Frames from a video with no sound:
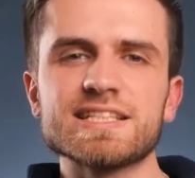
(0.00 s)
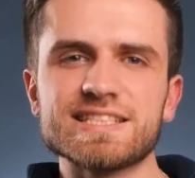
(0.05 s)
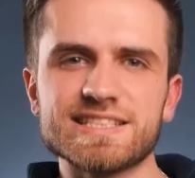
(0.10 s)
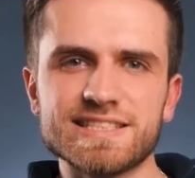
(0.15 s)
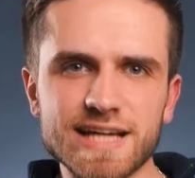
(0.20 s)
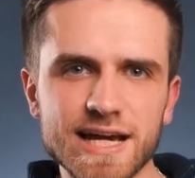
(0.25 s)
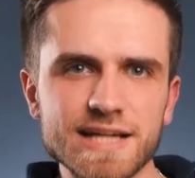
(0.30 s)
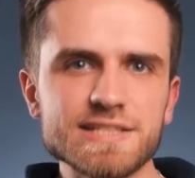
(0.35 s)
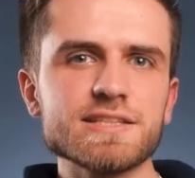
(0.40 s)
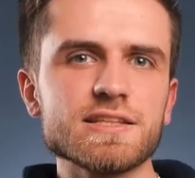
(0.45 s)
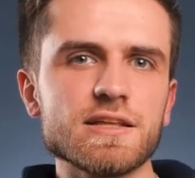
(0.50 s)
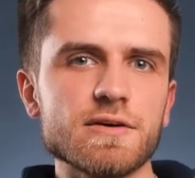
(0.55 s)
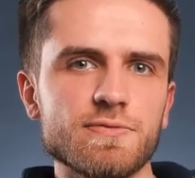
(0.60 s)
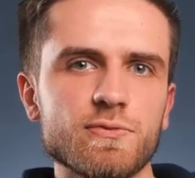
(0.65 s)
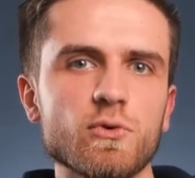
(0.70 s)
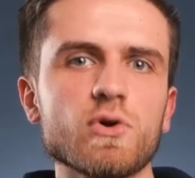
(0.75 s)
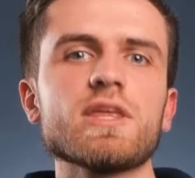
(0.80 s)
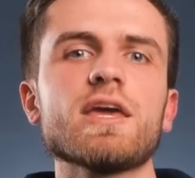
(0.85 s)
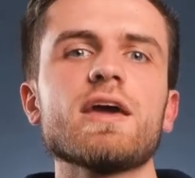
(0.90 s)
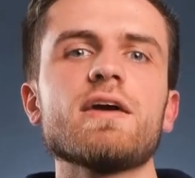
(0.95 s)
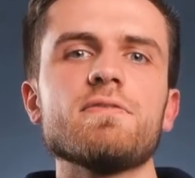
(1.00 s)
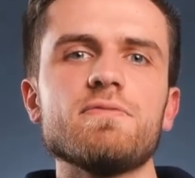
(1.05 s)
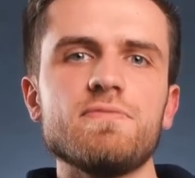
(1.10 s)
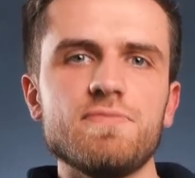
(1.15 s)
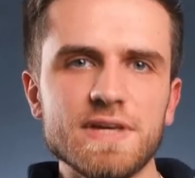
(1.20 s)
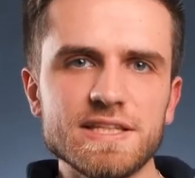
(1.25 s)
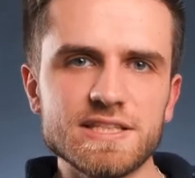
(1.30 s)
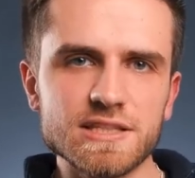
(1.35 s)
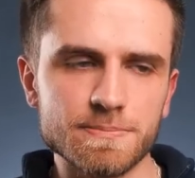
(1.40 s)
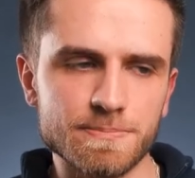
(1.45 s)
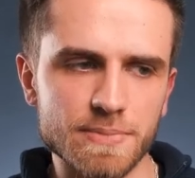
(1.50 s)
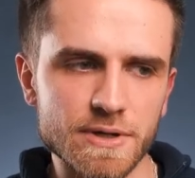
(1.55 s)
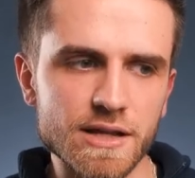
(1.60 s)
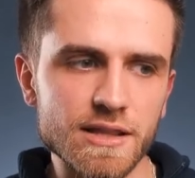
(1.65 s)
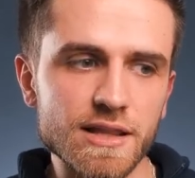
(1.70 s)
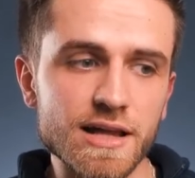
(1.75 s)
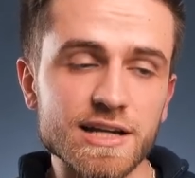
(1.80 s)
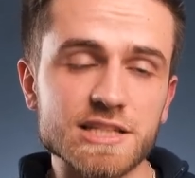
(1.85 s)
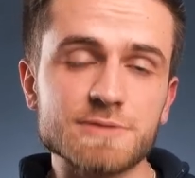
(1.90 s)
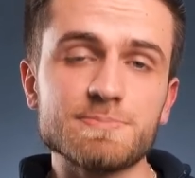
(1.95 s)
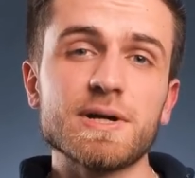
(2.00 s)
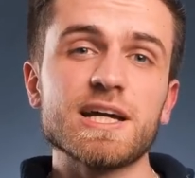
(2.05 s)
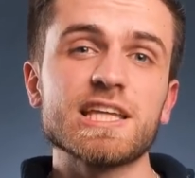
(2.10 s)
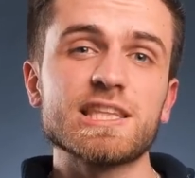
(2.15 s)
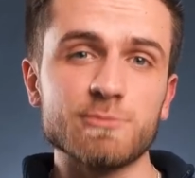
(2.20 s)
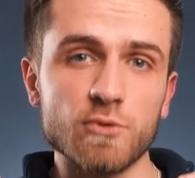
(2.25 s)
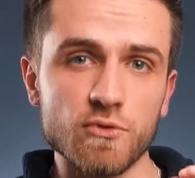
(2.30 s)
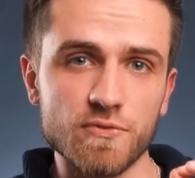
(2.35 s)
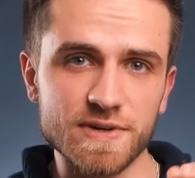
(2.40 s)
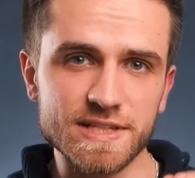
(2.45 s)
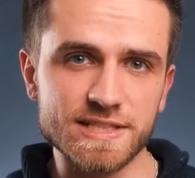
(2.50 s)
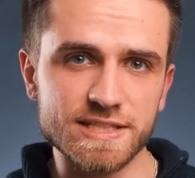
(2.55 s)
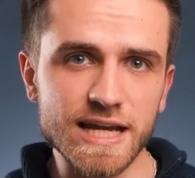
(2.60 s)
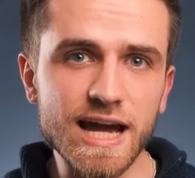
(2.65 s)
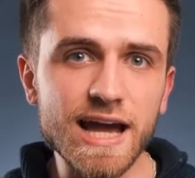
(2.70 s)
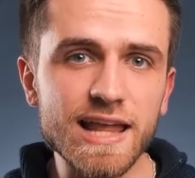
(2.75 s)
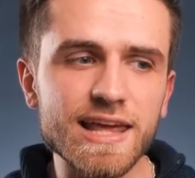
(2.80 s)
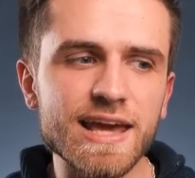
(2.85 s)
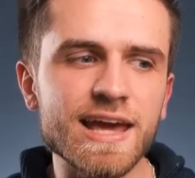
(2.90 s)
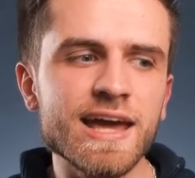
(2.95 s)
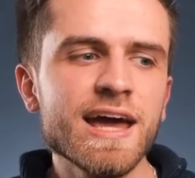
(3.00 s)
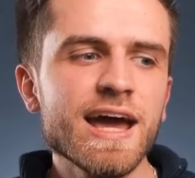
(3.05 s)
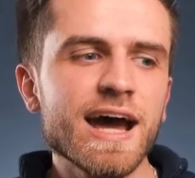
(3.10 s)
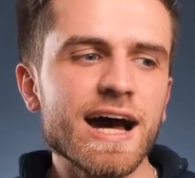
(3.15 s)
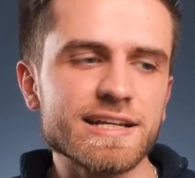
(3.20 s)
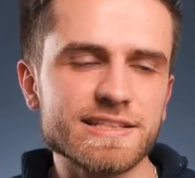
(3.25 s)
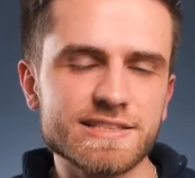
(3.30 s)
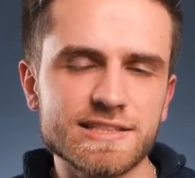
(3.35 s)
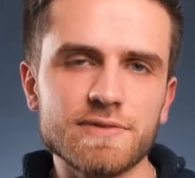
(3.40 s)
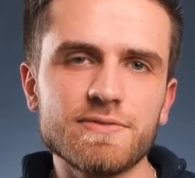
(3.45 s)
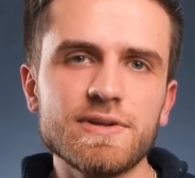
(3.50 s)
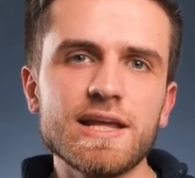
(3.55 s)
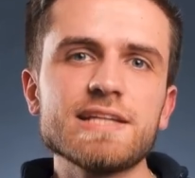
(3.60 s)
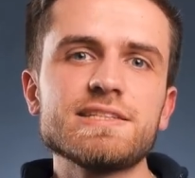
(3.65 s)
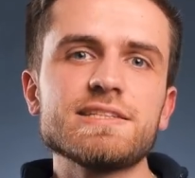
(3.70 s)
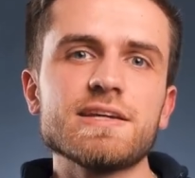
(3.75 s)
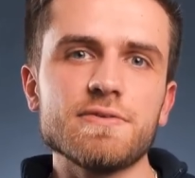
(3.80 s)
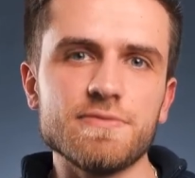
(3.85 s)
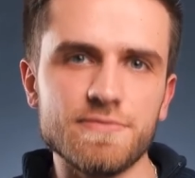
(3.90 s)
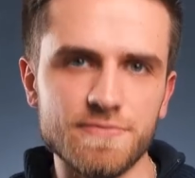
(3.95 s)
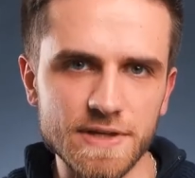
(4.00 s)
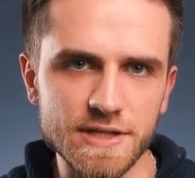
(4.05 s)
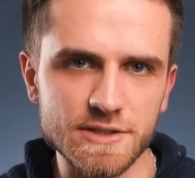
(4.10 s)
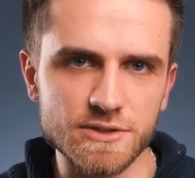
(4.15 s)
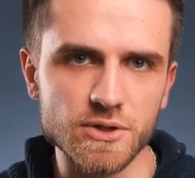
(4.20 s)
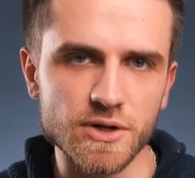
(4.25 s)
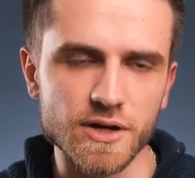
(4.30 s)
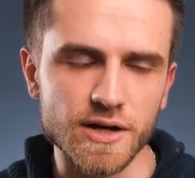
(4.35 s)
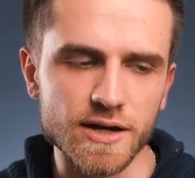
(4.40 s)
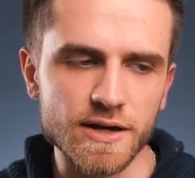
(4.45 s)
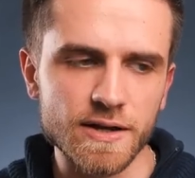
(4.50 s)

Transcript: сзади на фоне виден параллакс, поэтому в идеале оставлять видео.